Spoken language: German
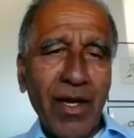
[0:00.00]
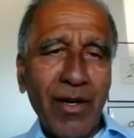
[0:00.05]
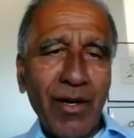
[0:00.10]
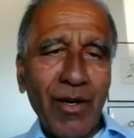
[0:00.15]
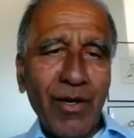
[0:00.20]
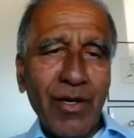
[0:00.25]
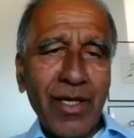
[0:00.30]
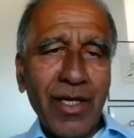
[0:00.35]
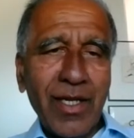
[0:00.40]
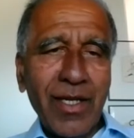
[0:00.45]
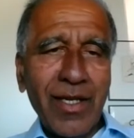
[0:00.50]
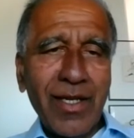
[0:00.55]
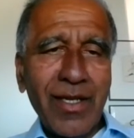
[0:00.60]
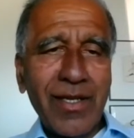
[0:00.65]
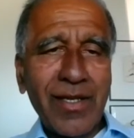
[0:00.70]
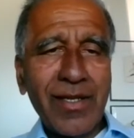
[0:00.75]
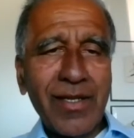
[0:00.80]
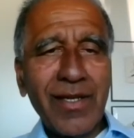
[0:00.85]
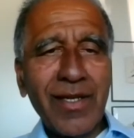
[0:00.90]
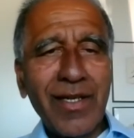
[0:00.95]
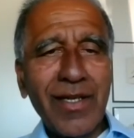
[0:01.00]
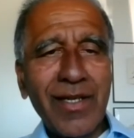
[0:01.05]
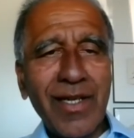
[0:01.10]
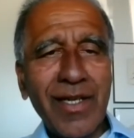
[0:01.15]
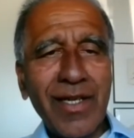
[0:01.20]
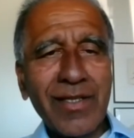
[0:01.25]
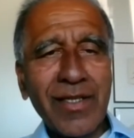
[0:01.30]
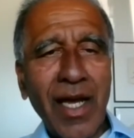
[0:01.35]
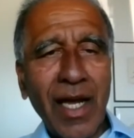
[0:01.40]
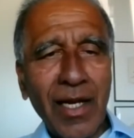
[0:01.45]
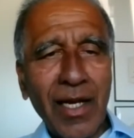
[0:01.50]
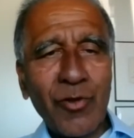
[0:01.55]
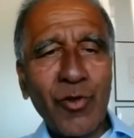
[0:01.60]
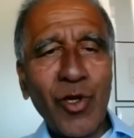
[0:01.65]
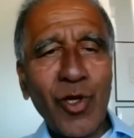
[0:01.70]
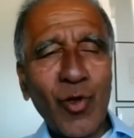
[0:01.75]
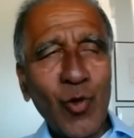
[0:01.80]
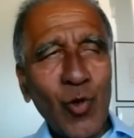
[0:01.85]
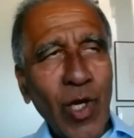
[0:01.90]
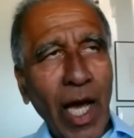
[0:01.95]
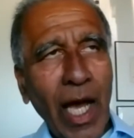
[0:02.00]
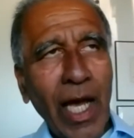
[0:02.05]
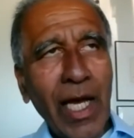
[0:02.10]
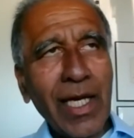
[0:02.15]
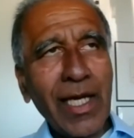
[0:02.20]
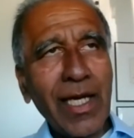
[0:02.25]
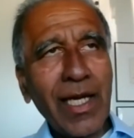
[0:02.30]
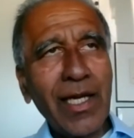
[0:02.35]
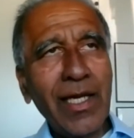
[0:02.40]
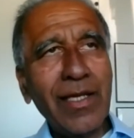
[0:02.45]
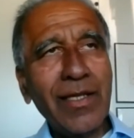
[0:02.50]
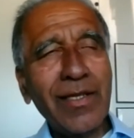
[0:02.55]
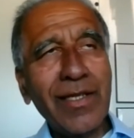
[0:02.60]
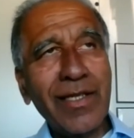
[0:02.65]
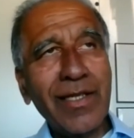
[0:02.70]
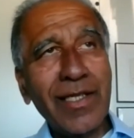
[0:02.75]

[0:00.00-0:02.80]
Und es kann natürlich gut angehen,